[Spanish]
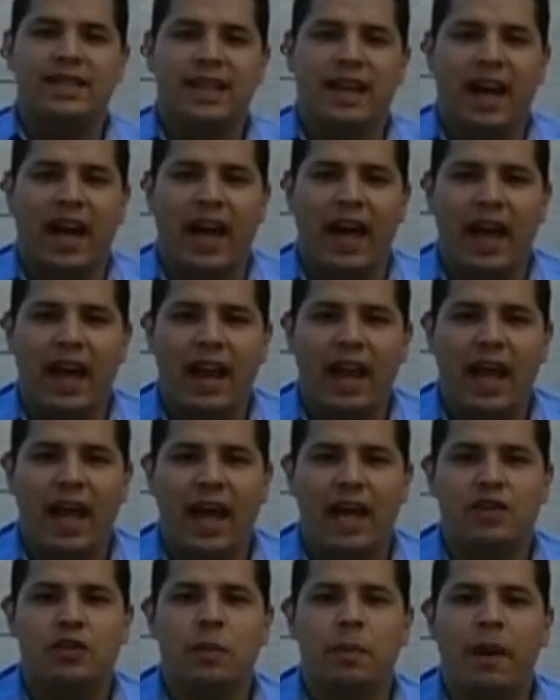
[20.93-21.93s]
Israel
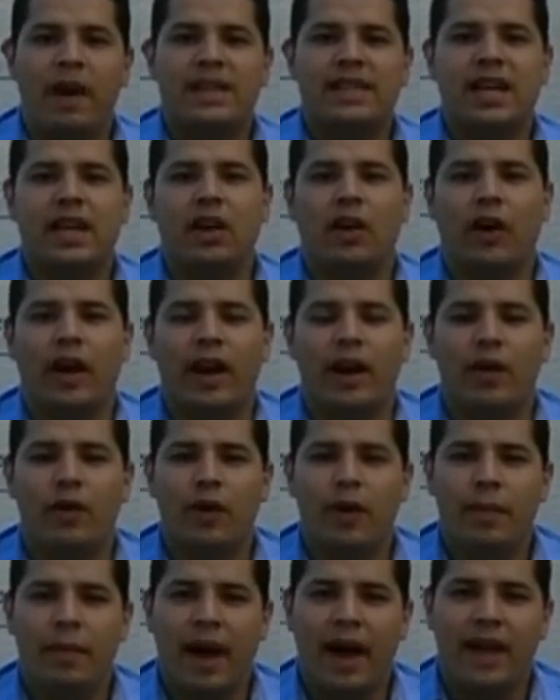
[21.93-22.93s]
es un país que nos genera
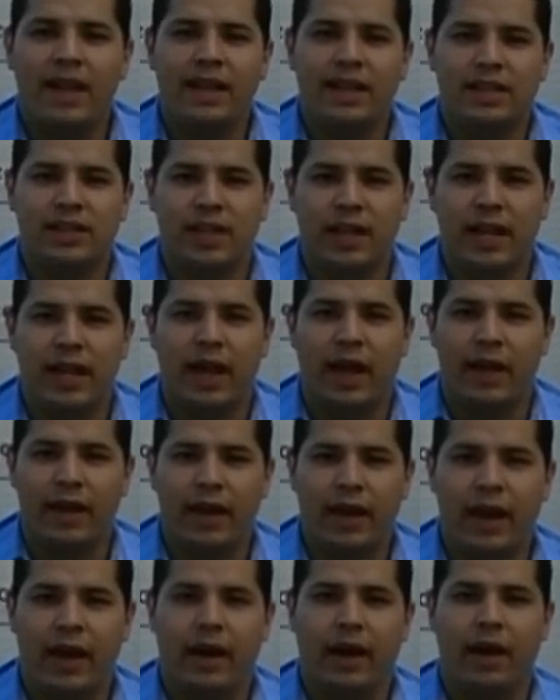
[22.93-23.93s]
una imagen de hostilidad y
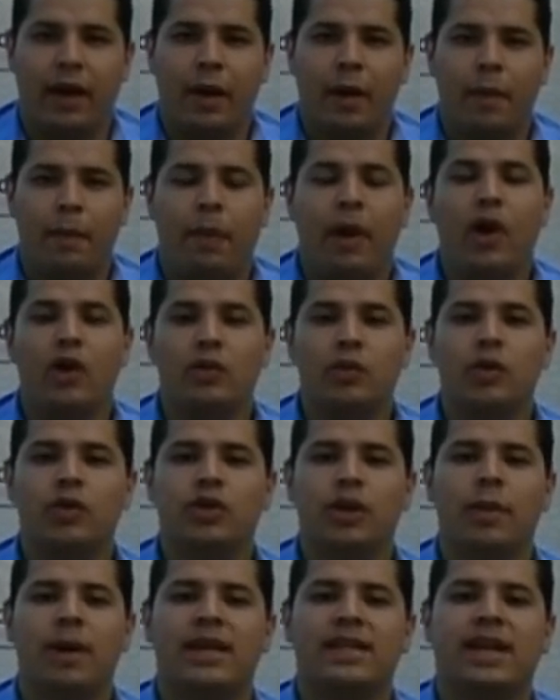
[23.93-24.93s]
guerra, pero es
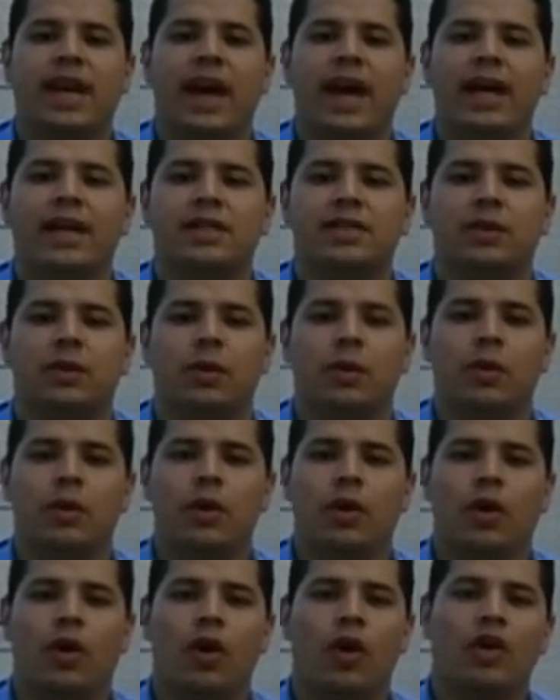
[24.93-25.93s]
mucho más que esto.
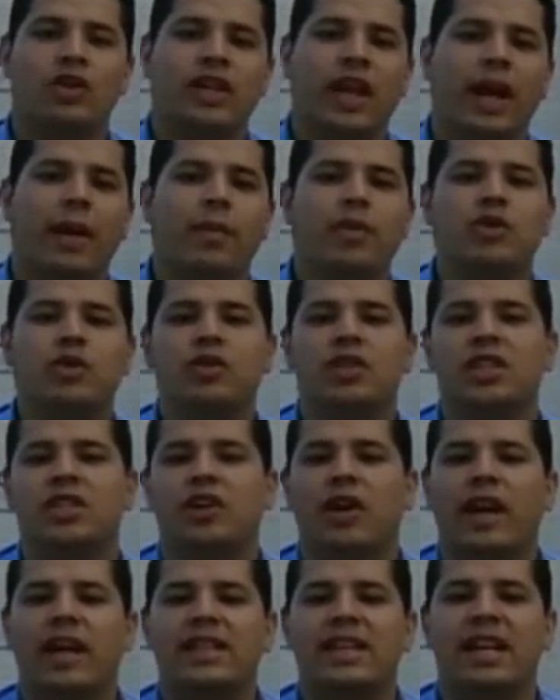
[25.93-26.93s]
Conoceremos sus
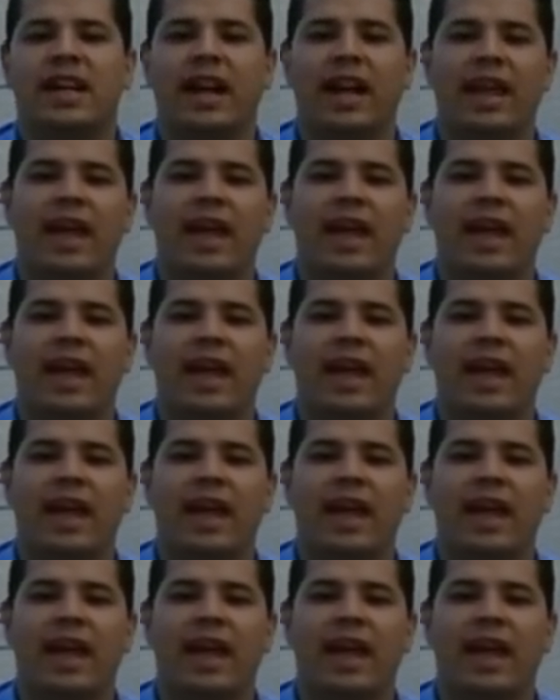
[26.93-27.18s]
historias y